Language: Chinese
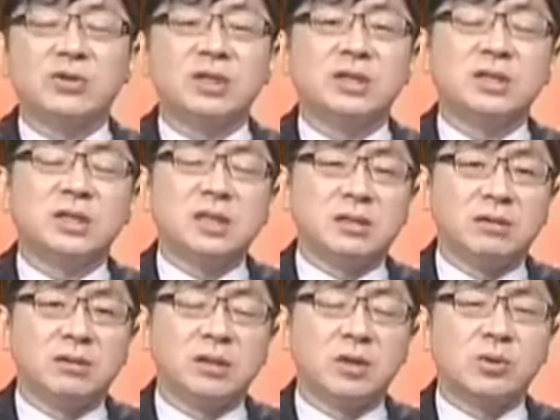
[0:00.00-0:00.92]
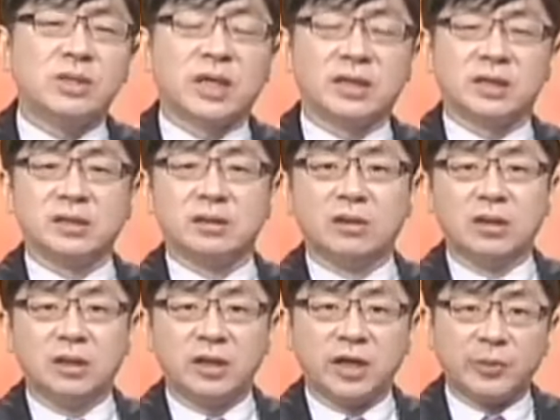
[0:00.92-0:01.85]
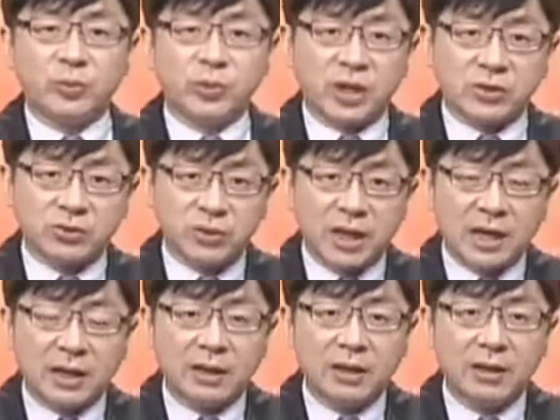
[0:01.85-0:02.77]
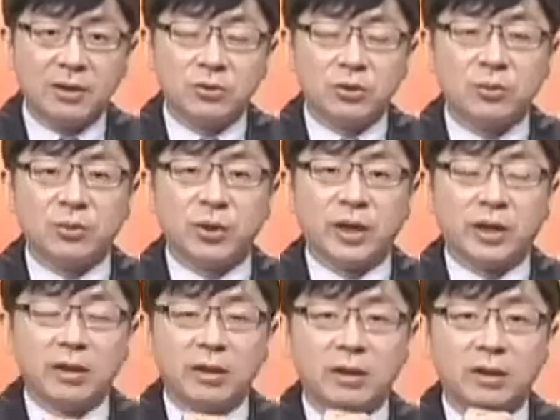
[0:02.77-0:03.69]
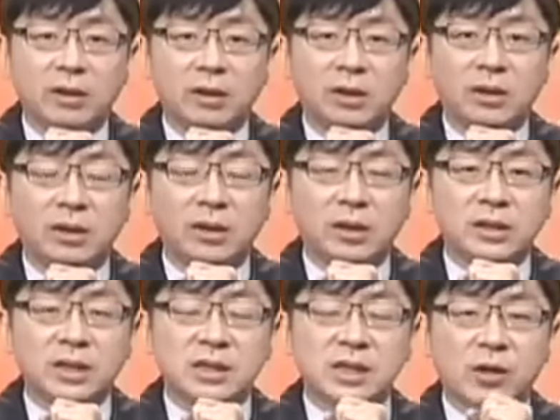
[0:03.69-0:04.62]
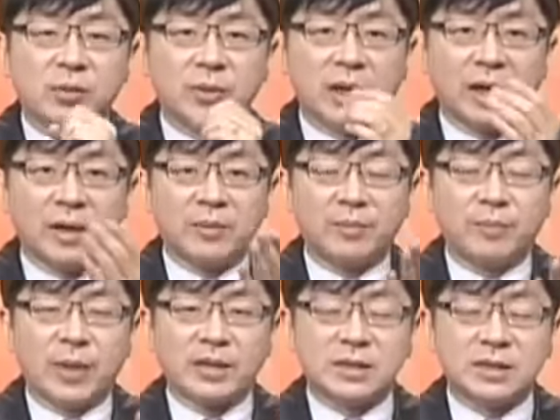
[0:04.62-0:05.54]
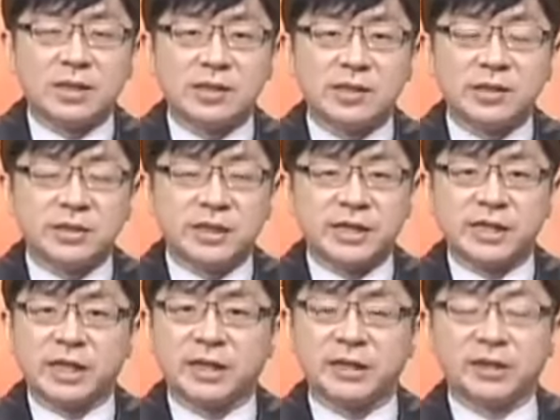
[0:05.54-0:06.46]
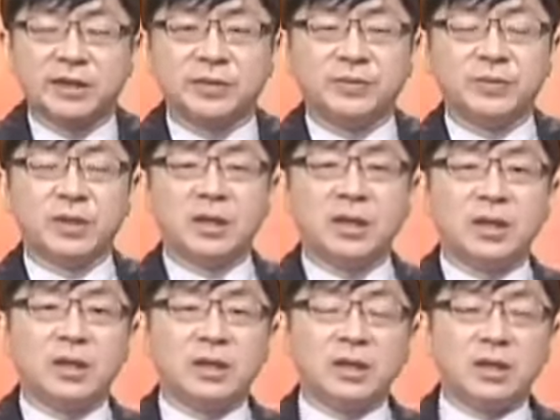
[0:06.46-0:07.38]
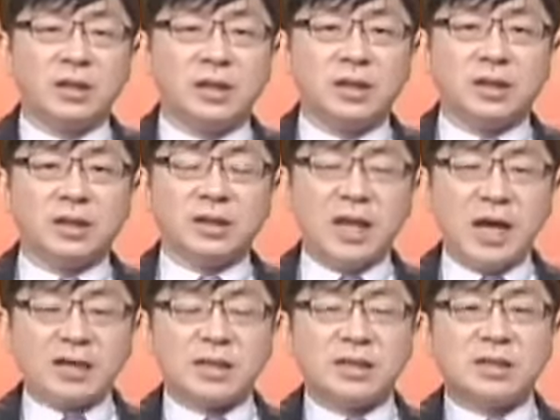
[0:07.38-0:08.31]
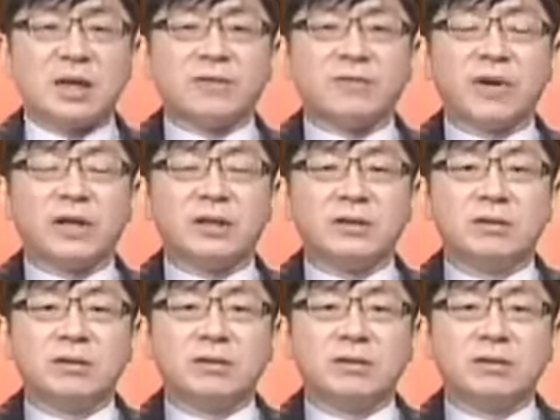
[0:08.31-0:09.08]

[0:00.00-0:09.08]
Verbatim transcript: 底抽薪之际，跟我讲一次，底部咬住它，对不对？现在我们来把这件事情再想一次，大成涨翻，